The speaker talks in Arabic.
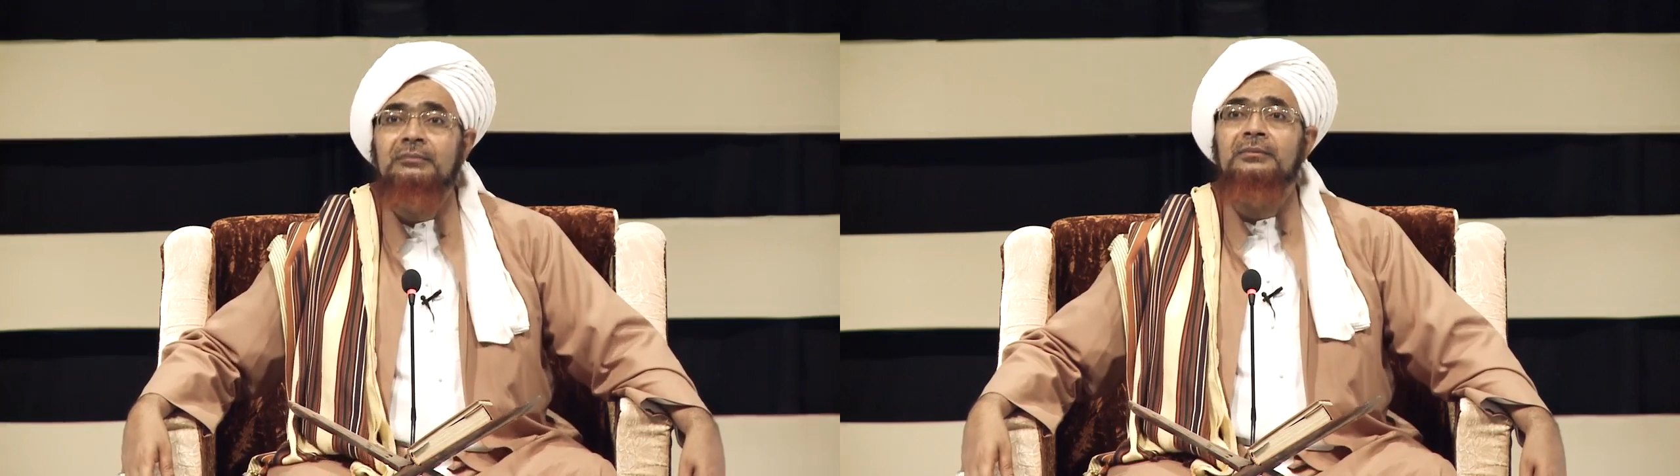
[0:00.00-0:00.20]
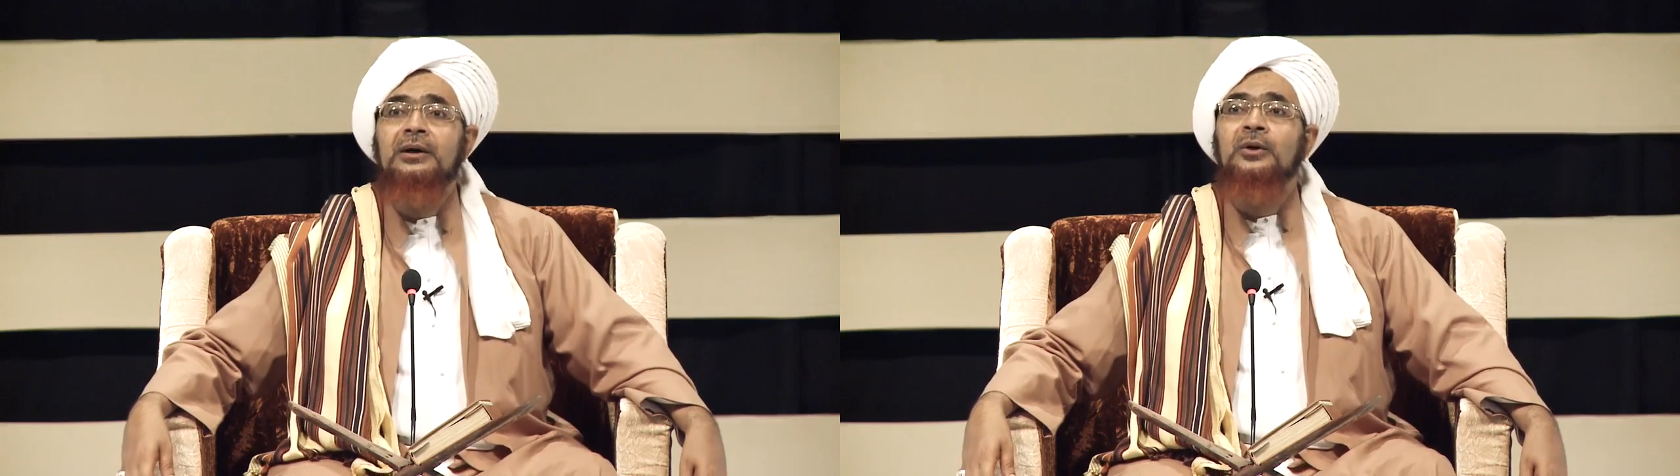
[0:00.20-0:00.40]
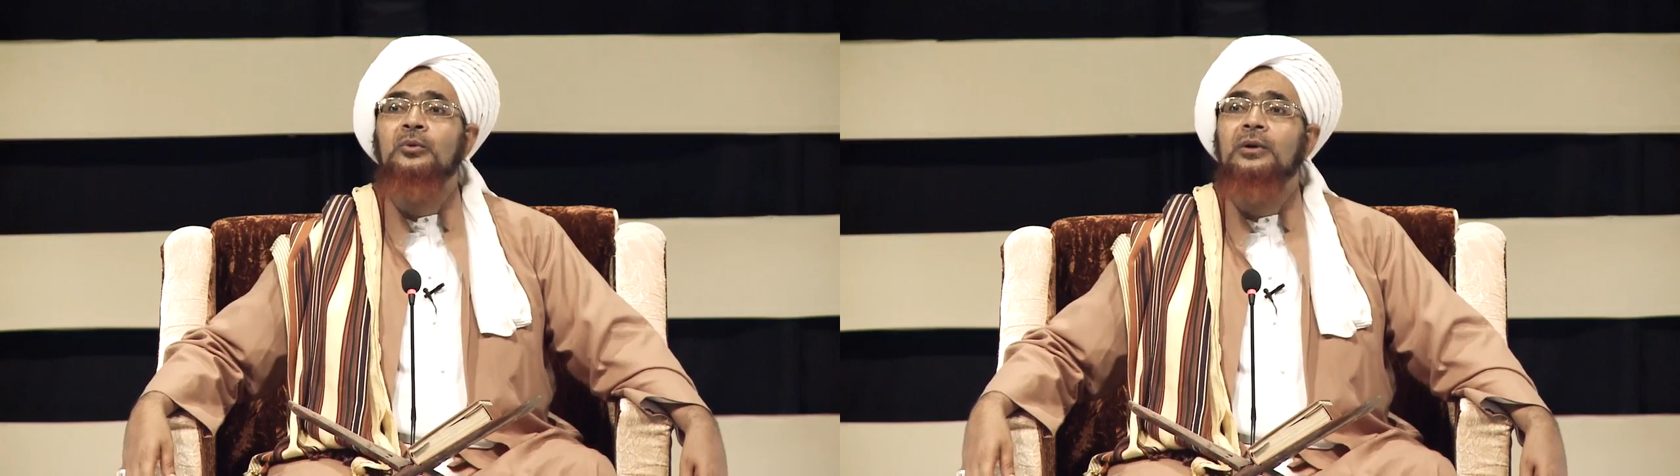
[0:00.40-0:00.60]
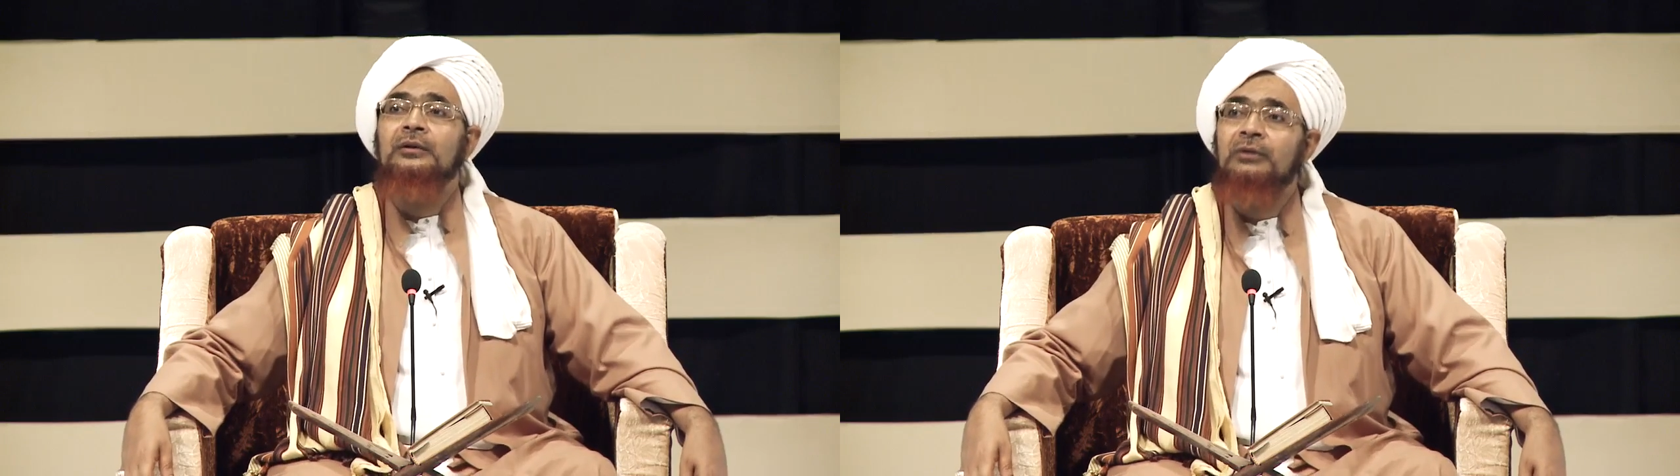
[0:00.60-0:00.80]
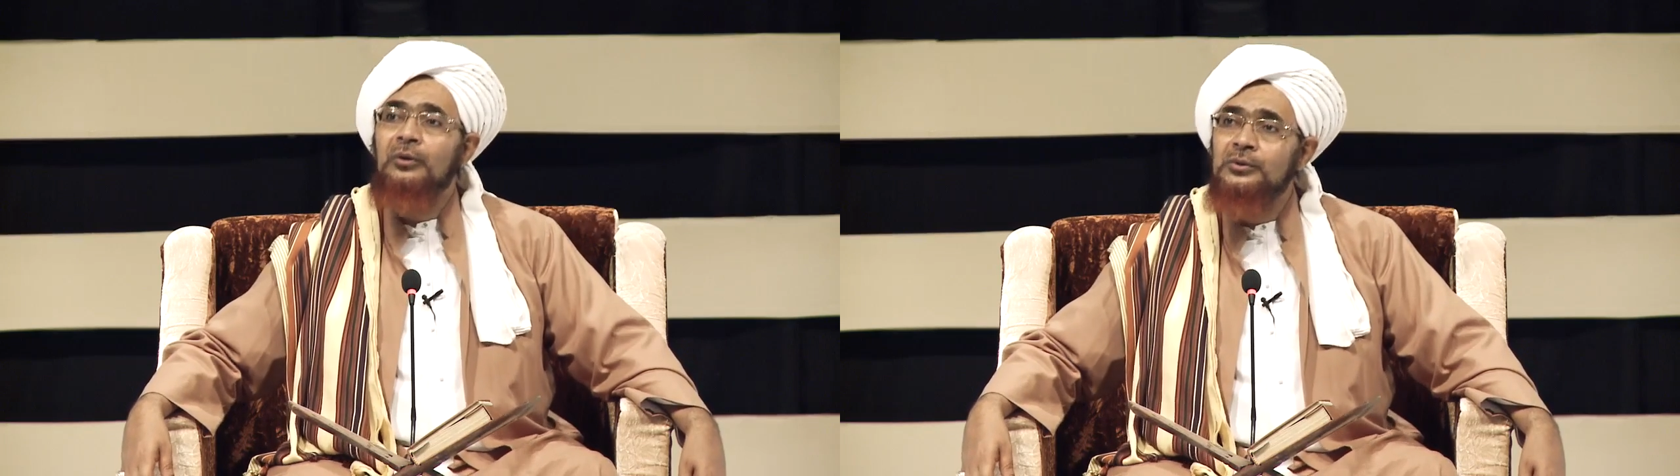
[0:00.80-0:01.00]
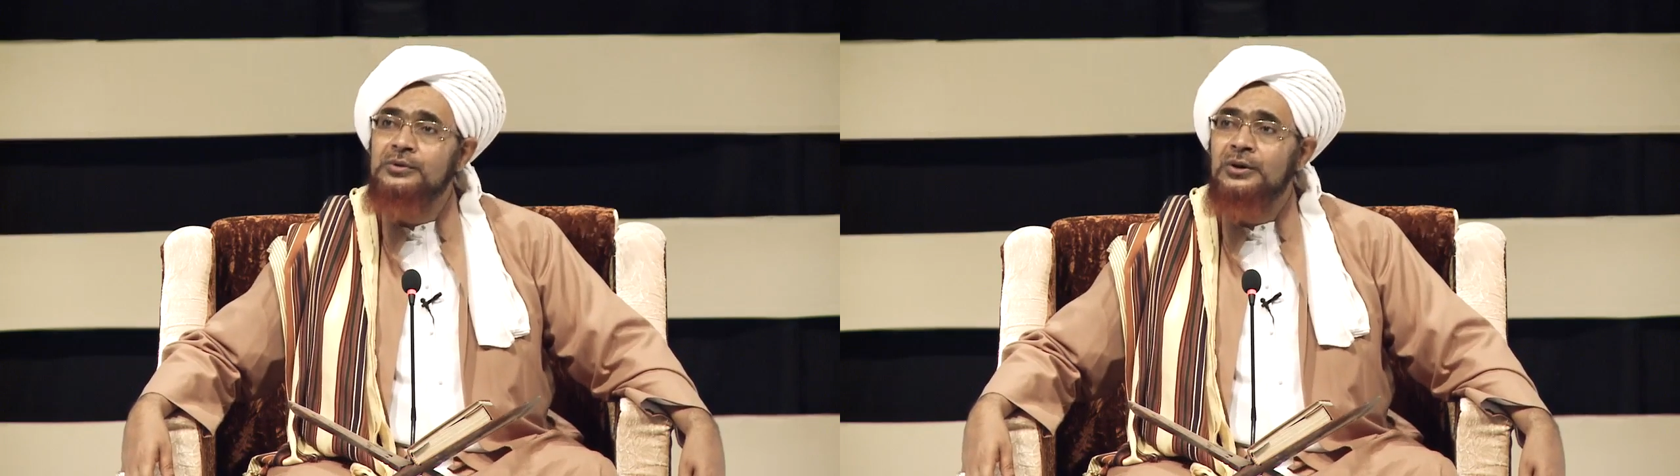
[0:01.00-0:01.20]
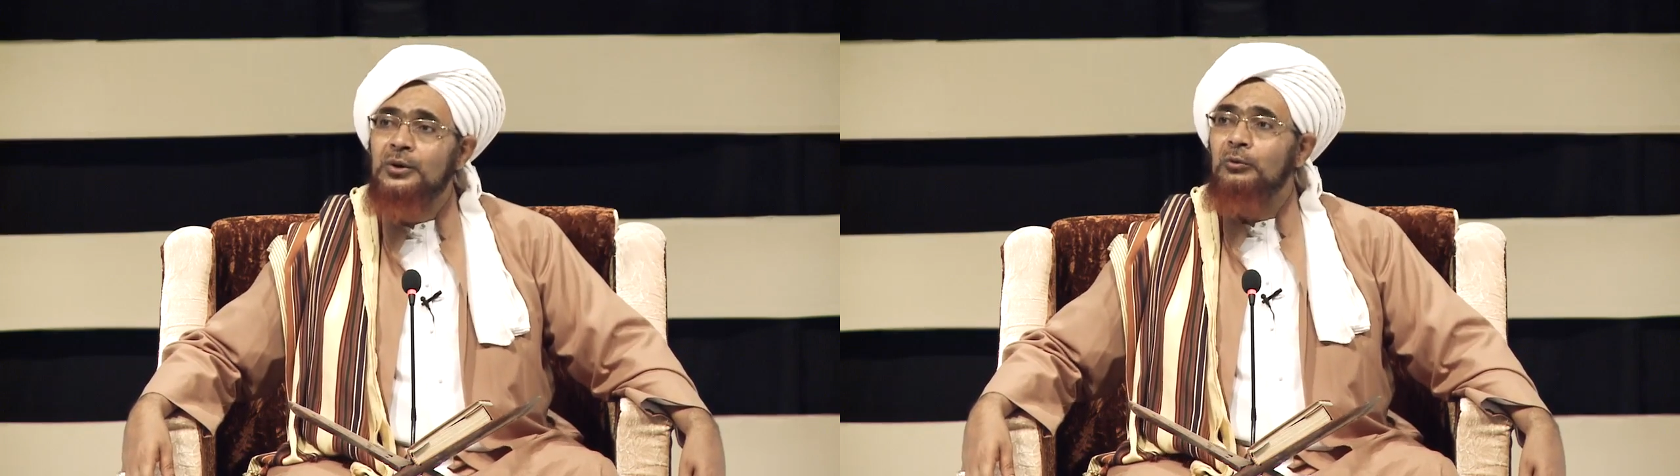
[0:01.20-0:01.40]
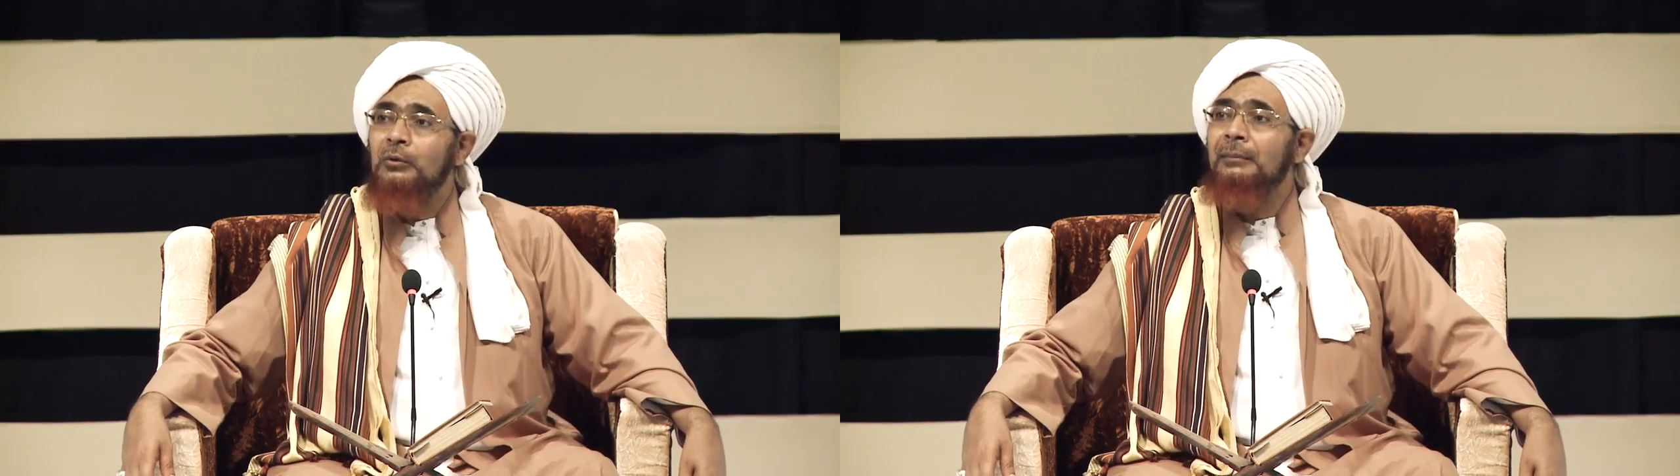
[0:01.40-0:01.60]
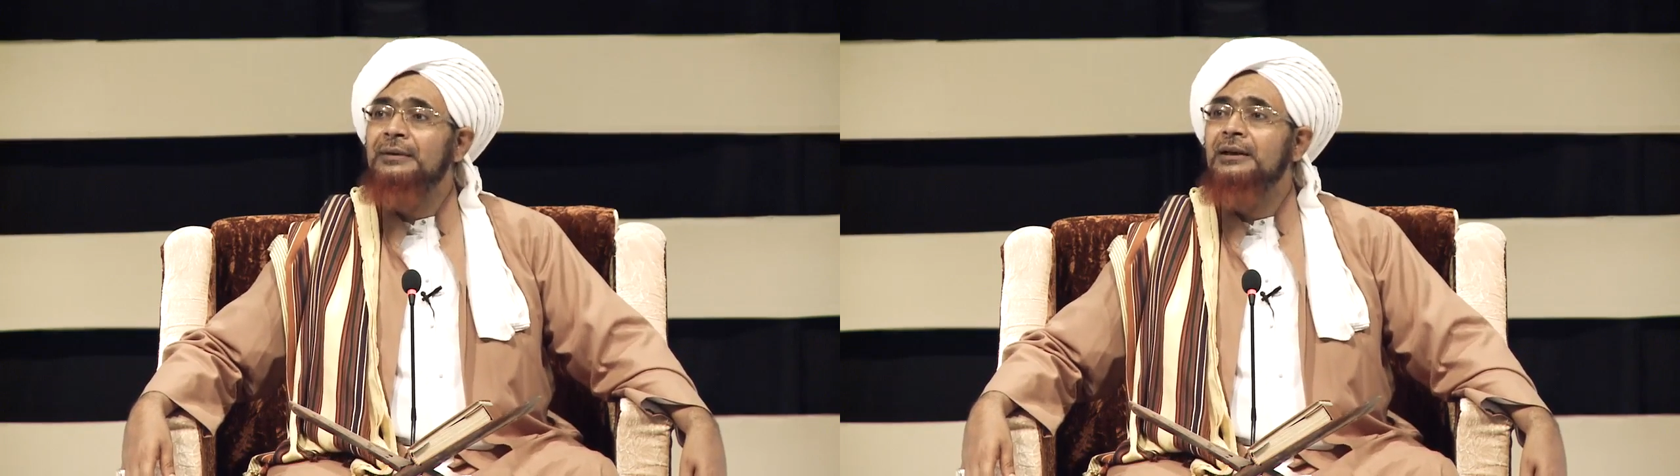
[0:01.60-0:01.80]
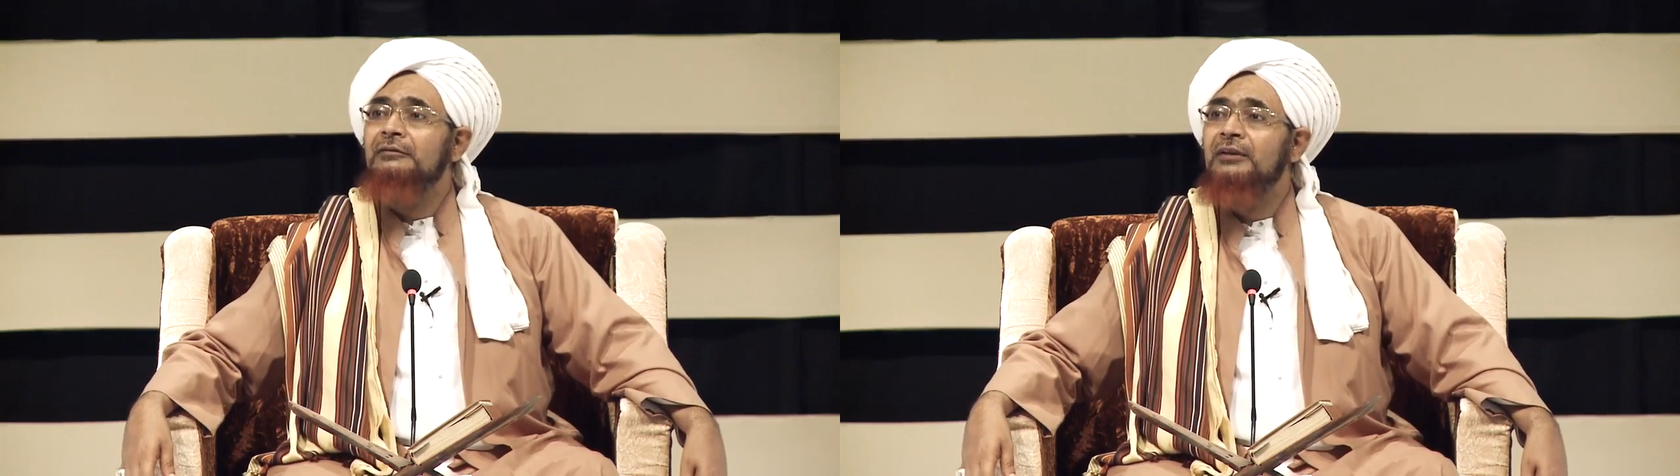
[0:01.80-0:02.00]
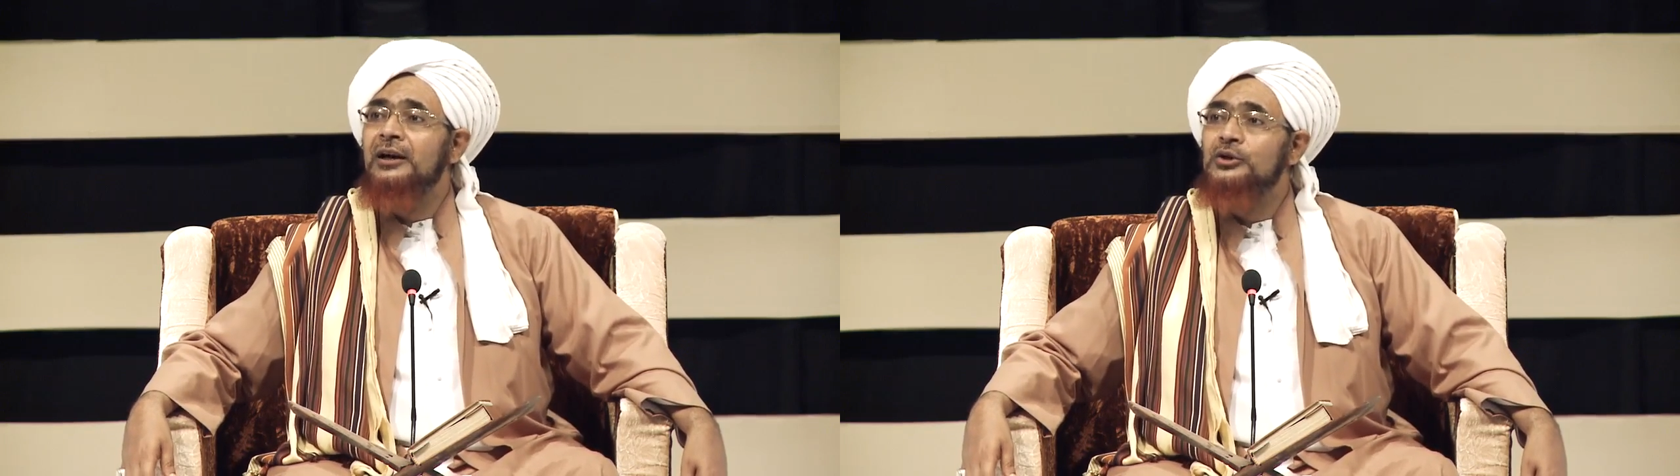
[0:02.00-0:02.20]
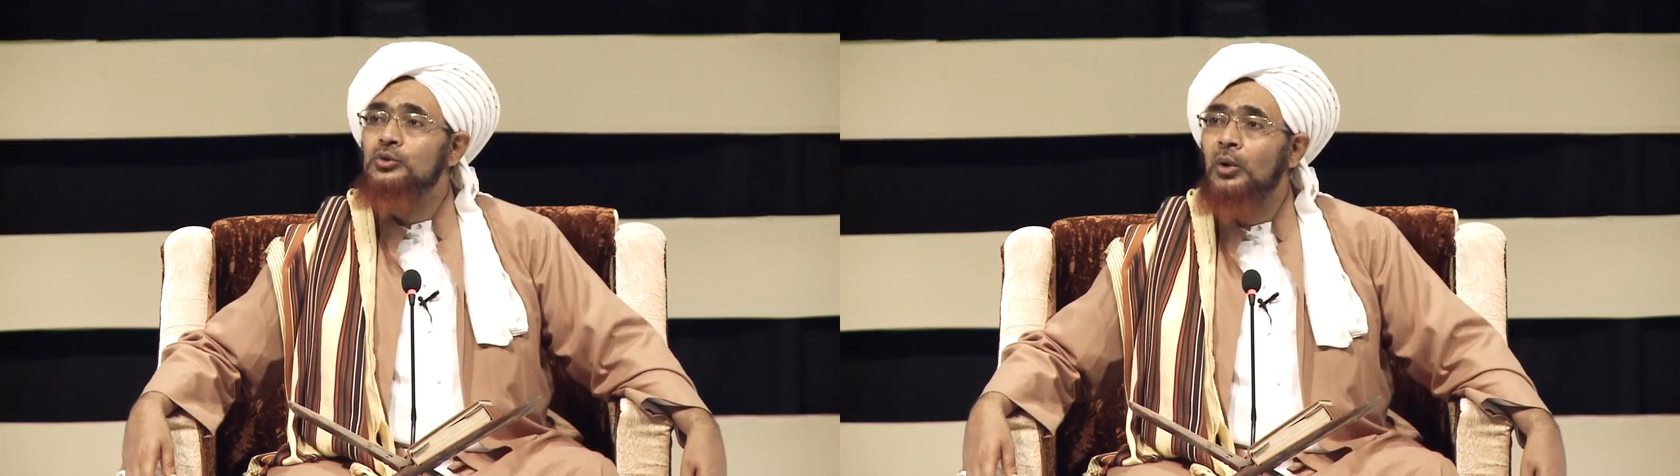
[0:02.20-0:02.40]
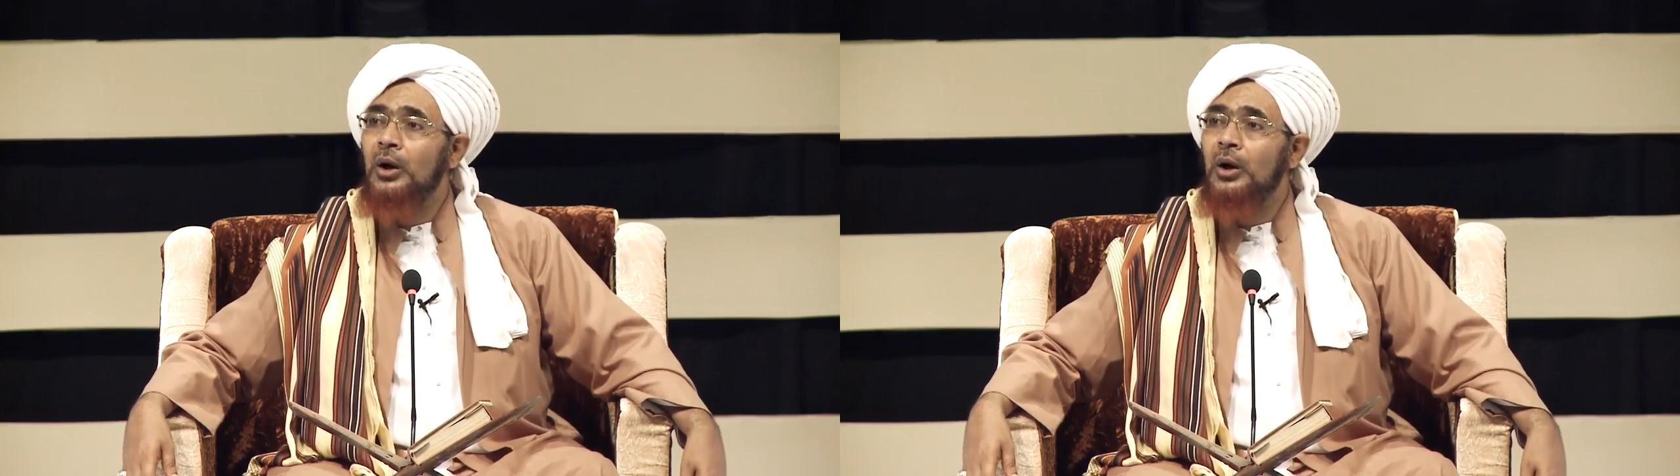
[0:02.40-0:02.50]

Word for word: ما هو الفوز ومن الفائز